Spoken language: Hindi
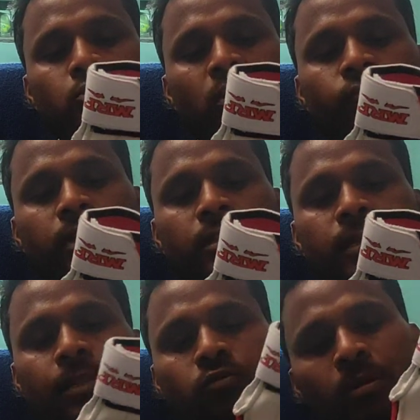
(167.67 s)
सॉफ्ट कर
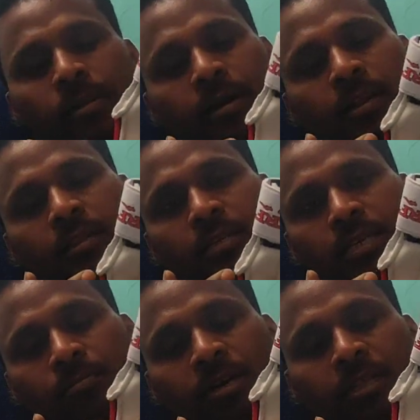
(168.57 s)
दिया है थोड़ा मेटल अंदर से
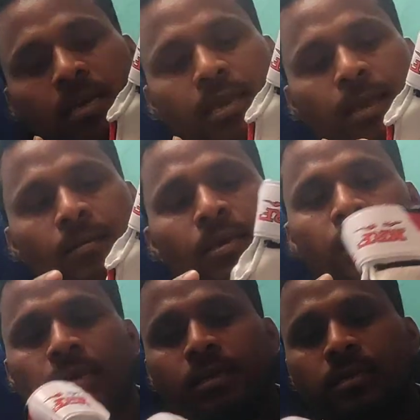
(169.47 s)
कम कर दिया गया है
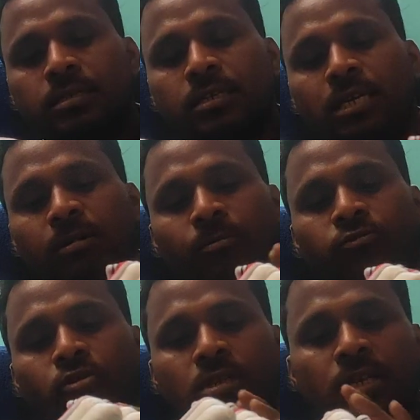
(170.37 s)
कि जिससे जब
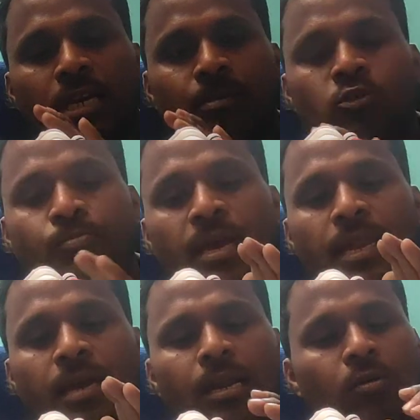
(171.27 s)
आपको इसी क्लब को
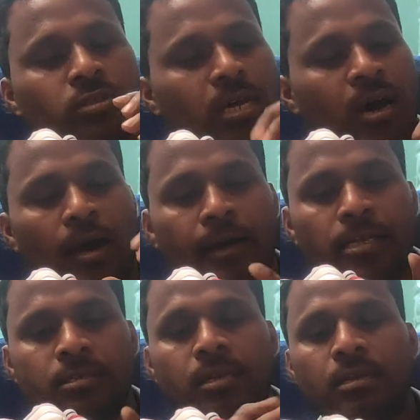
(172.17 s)
पहनेगा ना उसे हार्डनेस नहीं